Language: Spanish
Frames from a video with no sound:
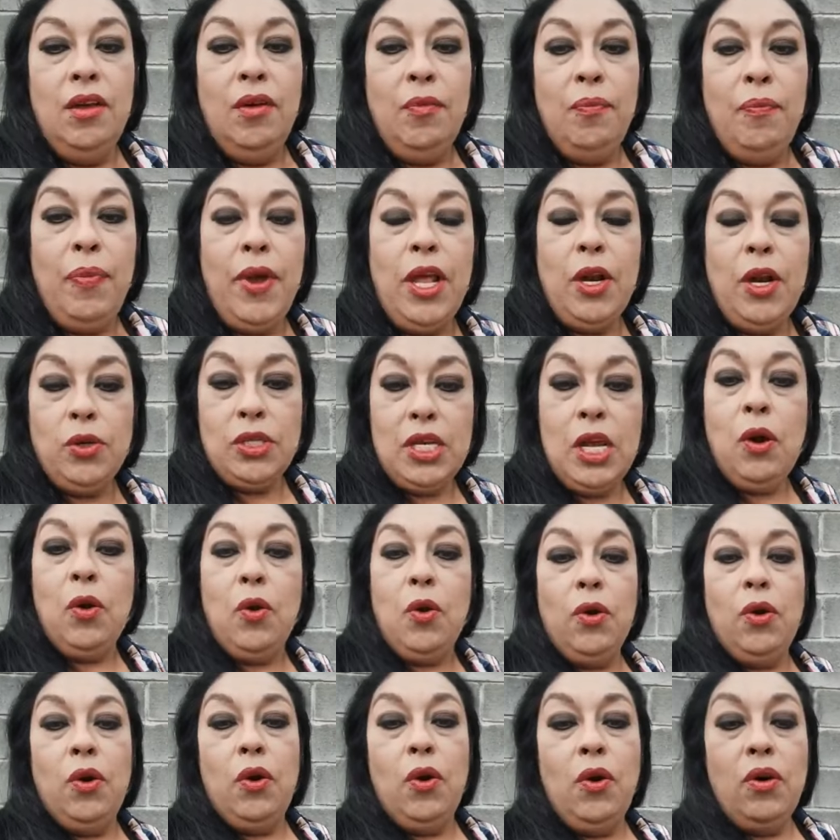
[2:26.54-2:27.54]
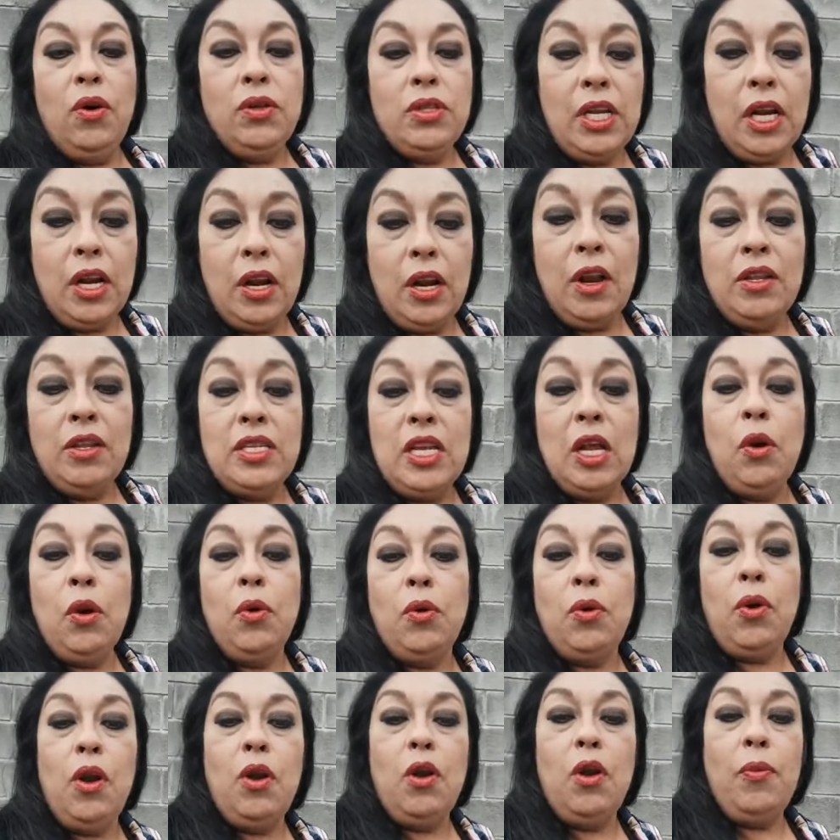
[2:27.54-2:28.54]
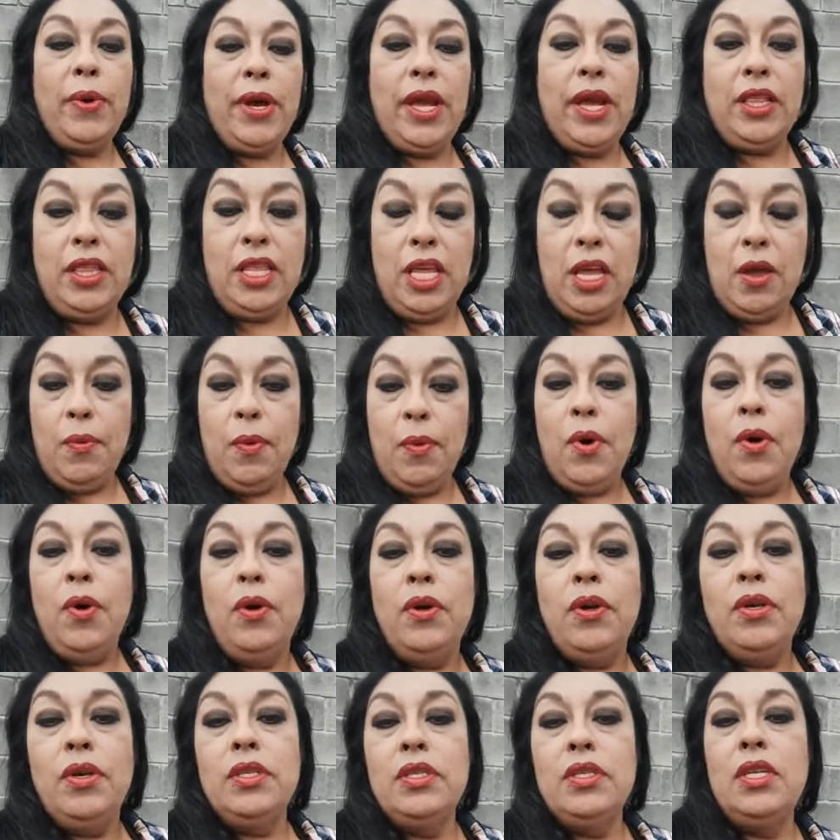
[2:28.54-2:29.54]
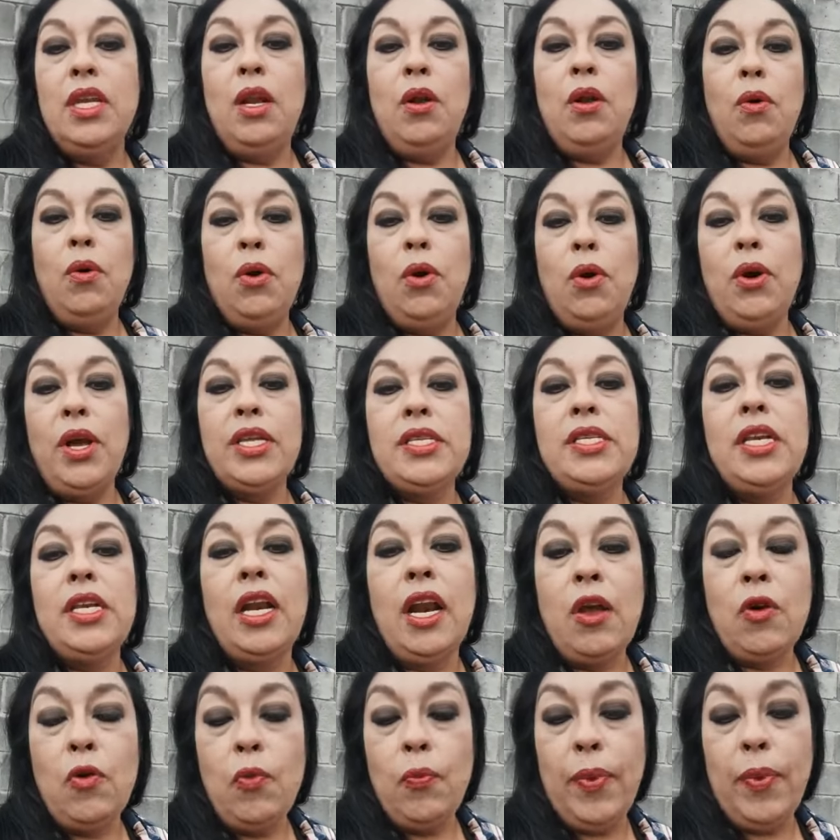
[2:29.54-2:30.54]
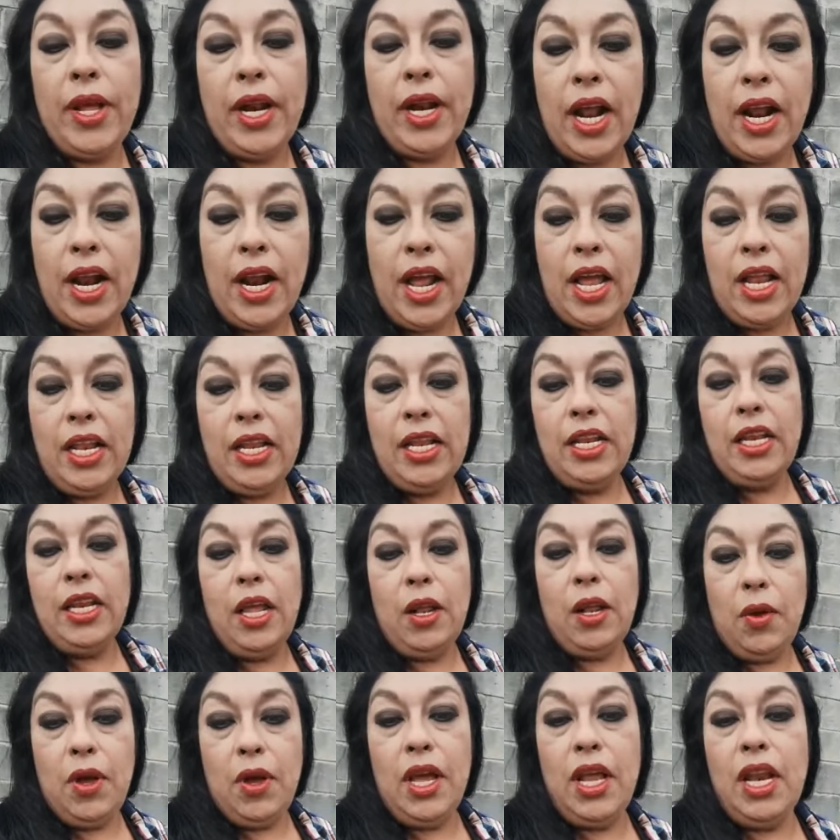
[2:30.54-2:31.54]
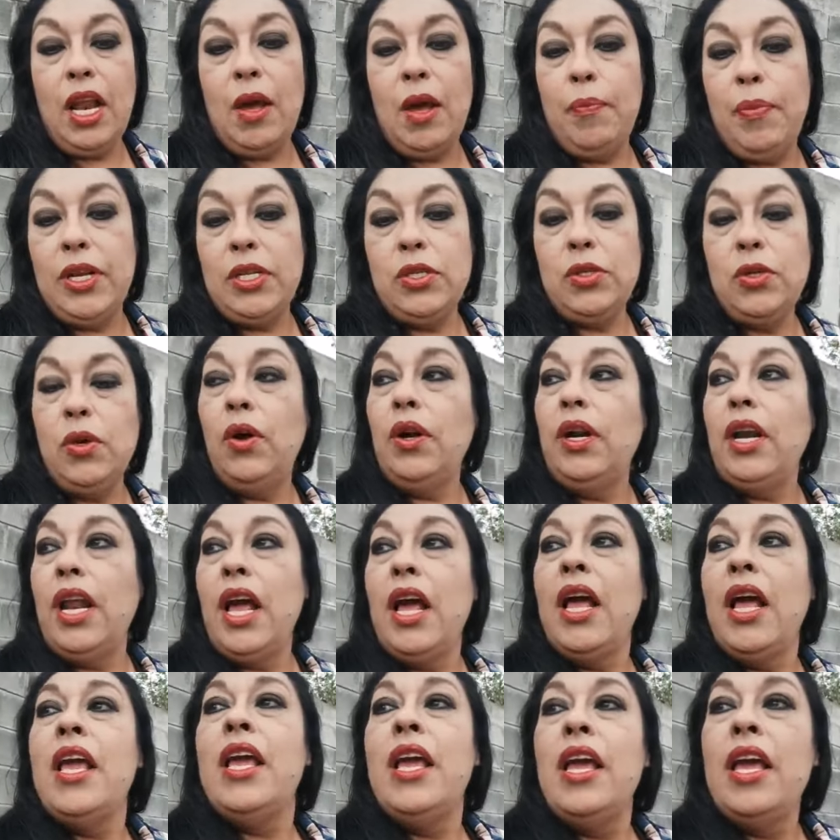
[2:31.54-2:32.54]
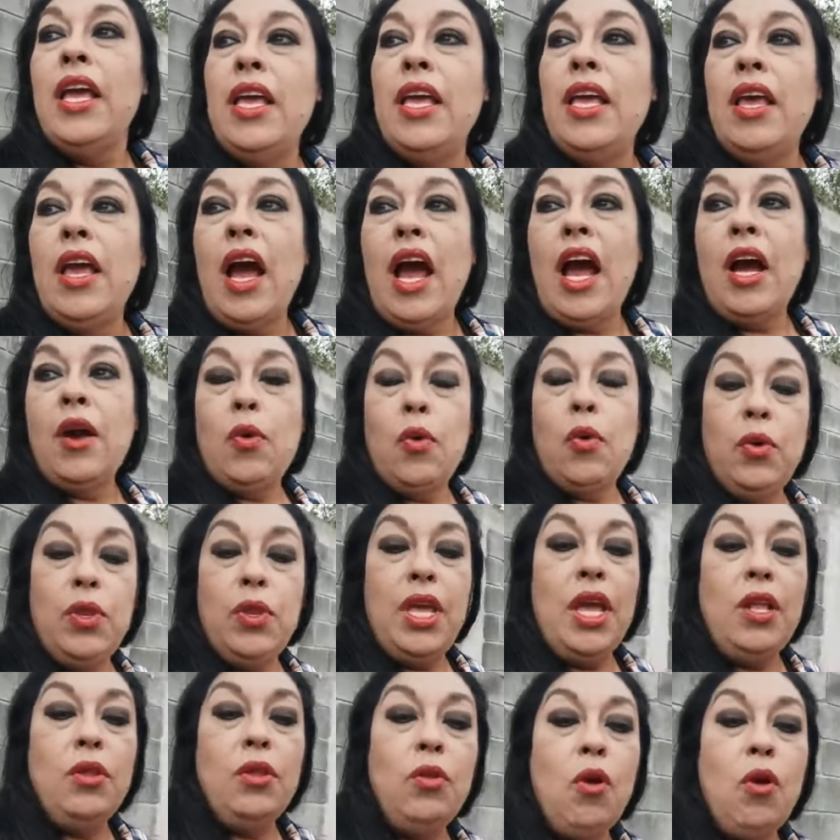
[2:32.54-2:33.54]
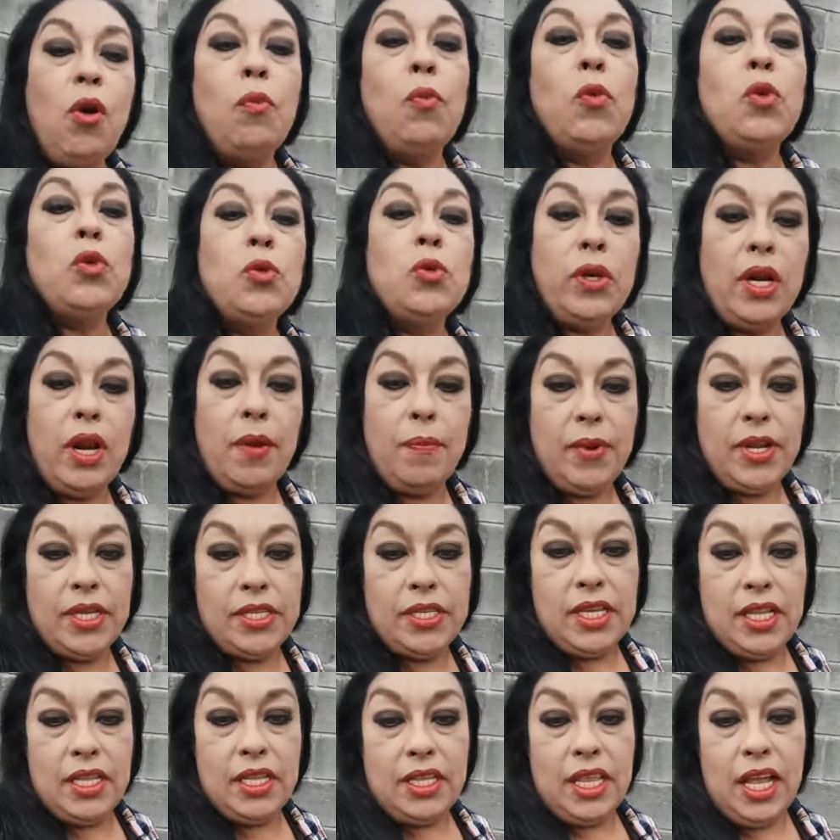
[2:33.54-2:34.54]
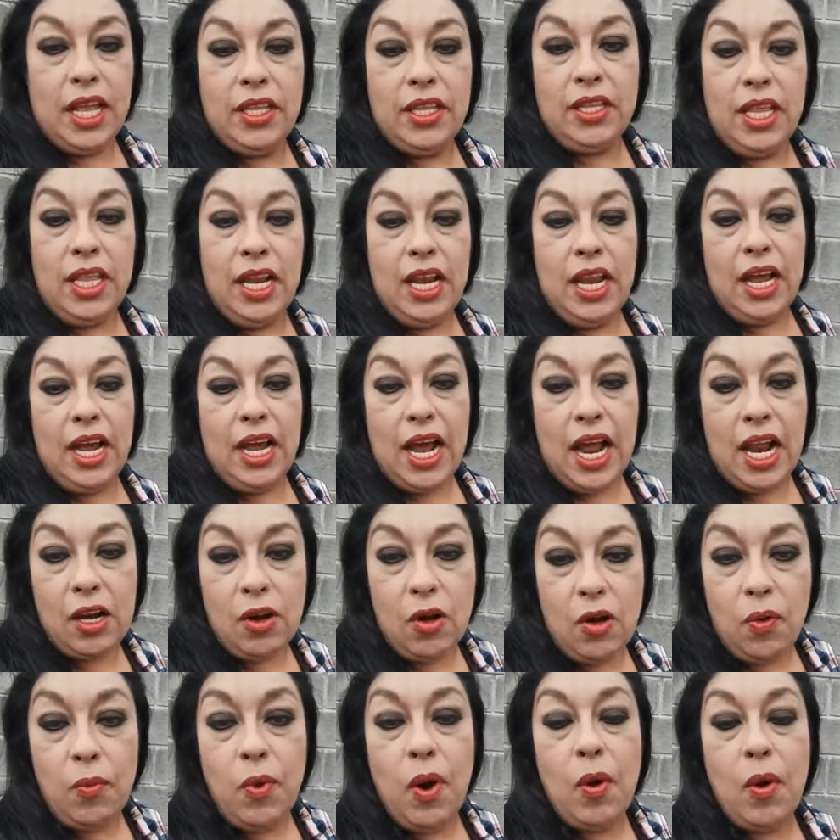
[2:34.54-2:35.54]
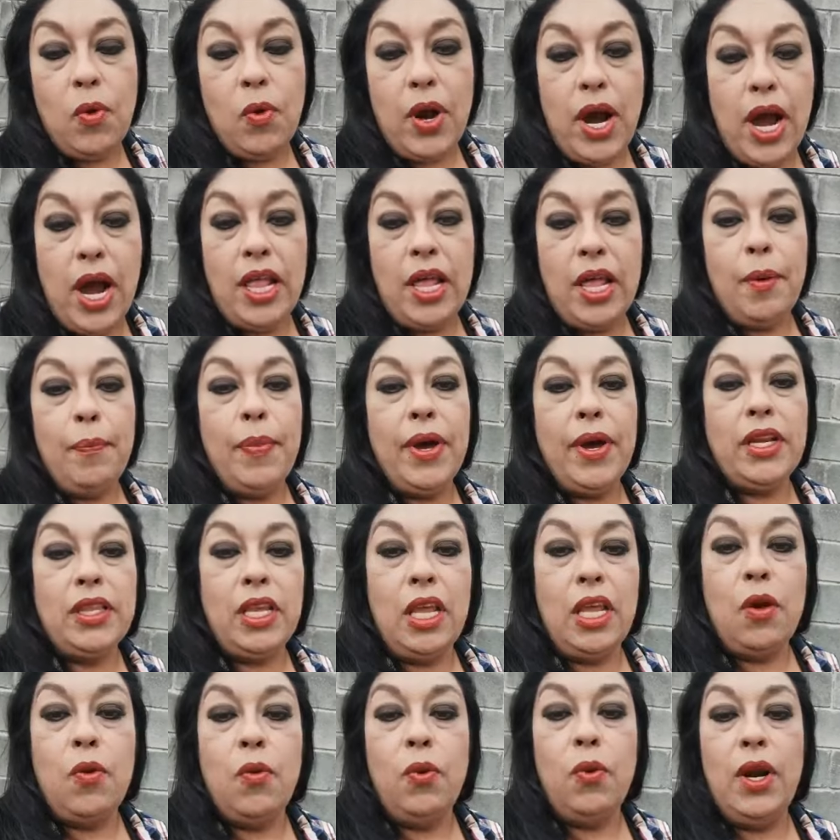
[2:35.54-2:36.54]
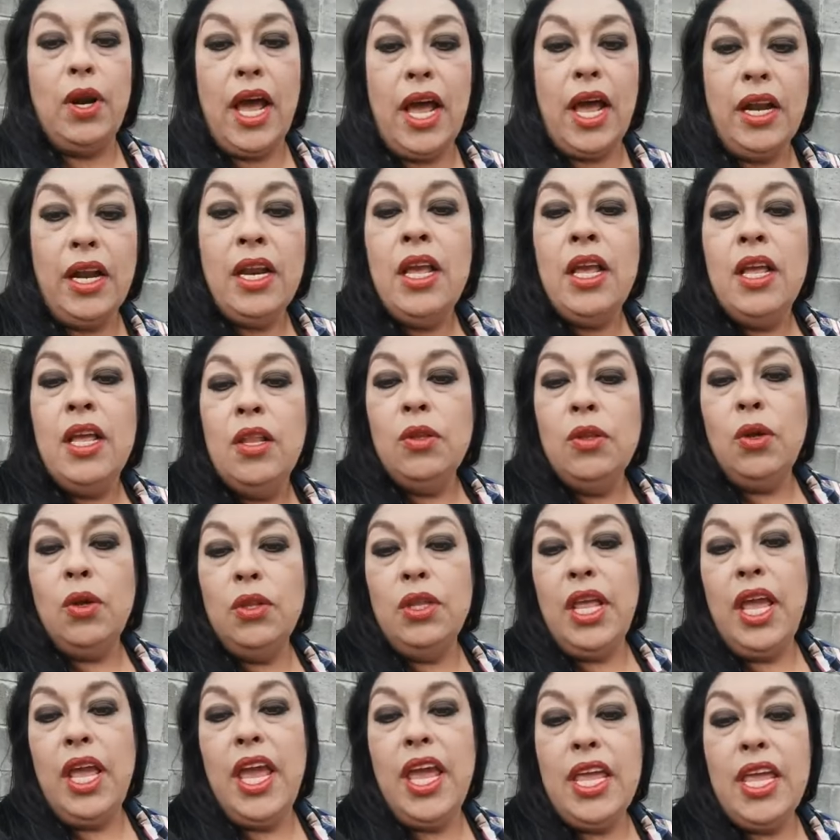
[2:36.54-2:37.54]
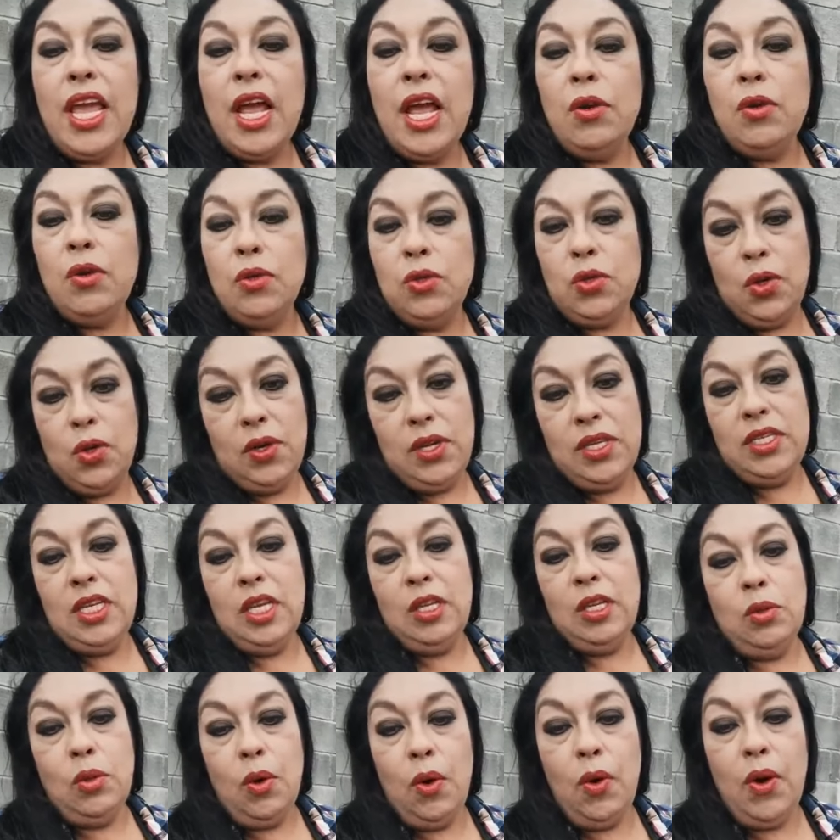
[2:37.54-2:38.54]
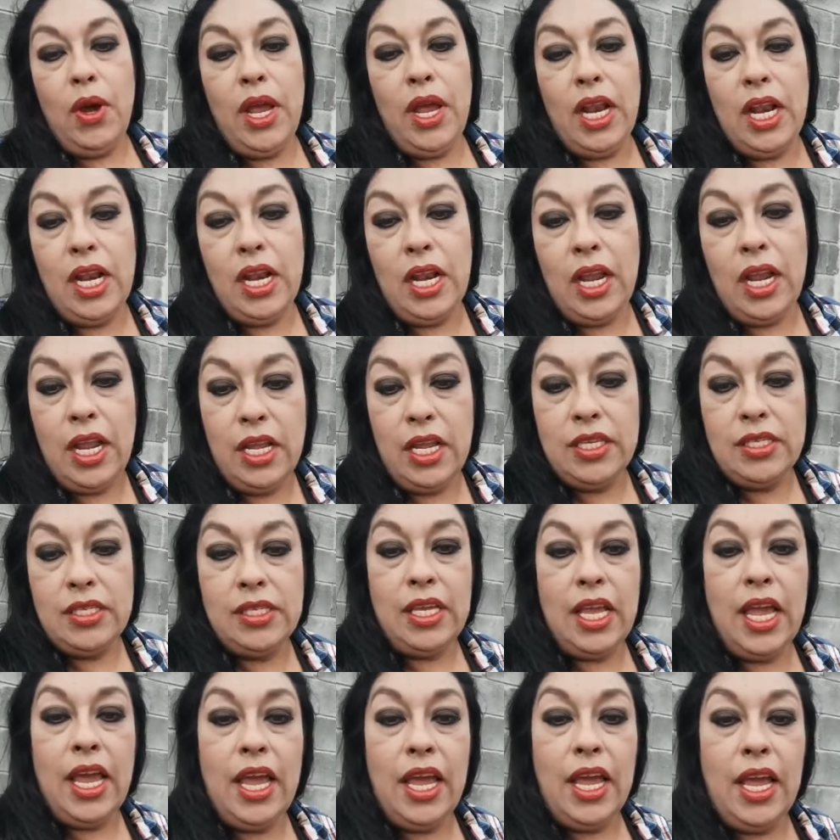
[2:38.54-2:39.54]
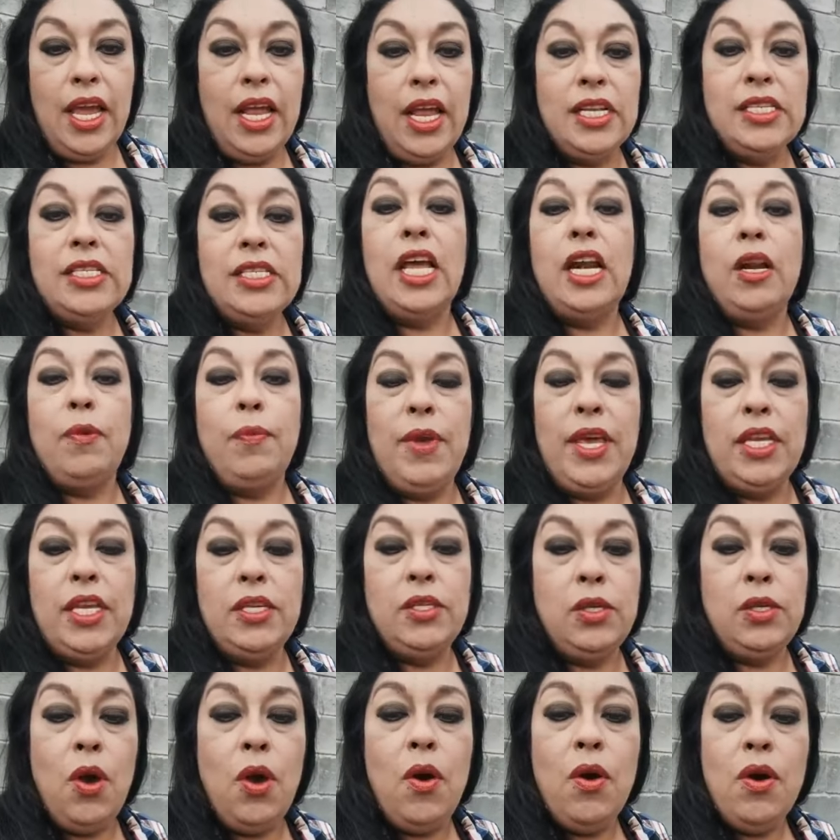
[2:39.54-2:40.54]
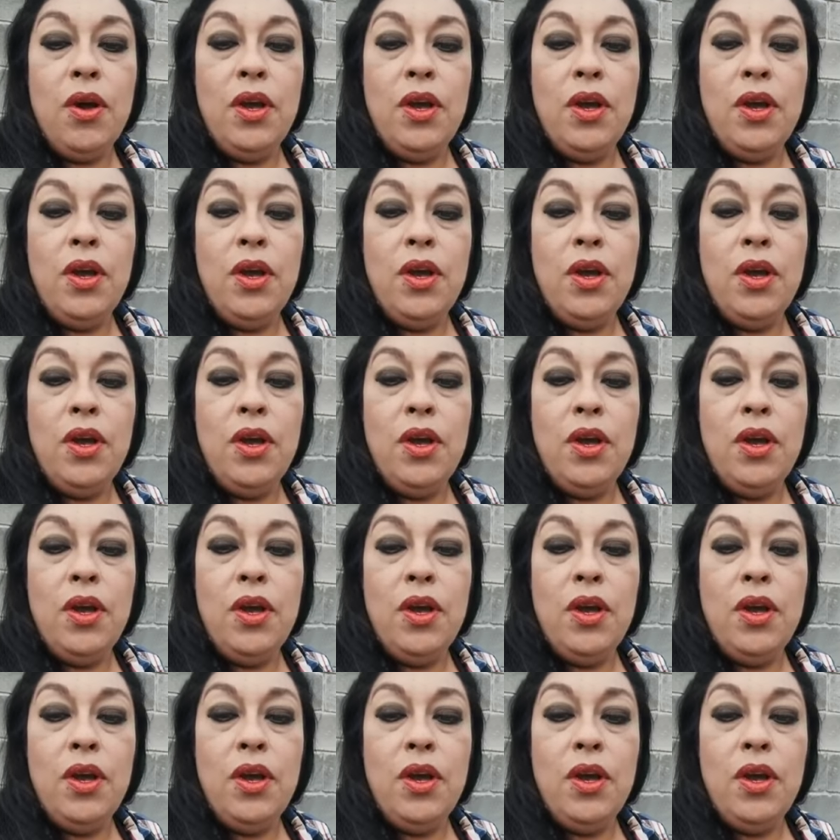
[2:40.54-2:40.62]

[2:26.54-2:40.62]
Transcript: pero se logró, se, logró el objetivo, se logró que se recuperara el dinero de la persona, acudiendo como su representante legal, como abogada particular, donde ella nos solicitó este, el servicio